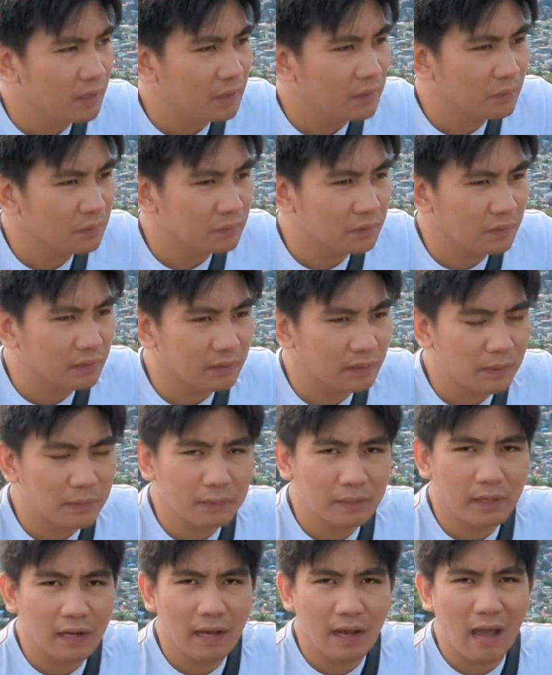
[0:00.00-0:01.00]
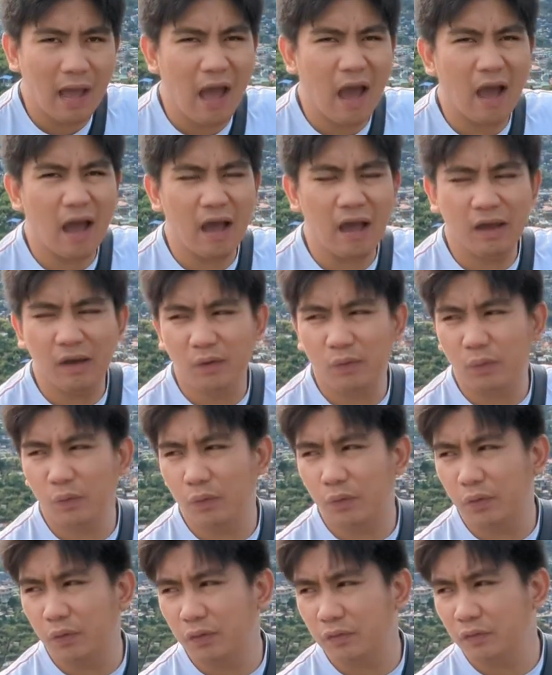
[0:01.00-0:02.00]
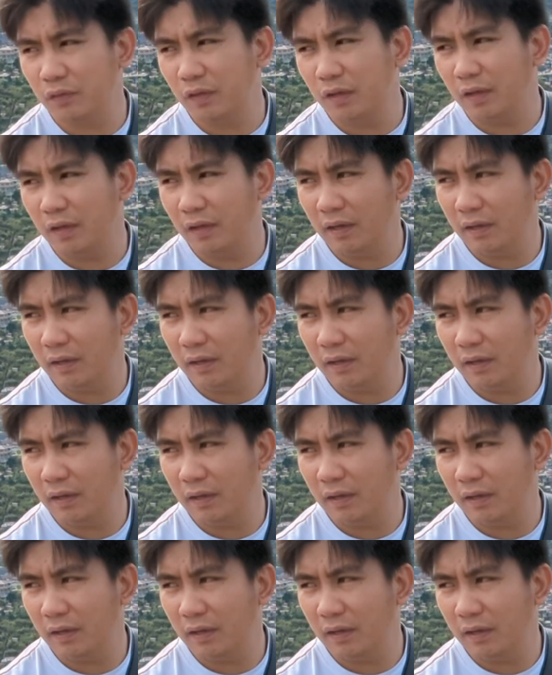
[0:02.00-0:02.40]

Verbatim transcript: Yung tinatawag nilang nganga or sa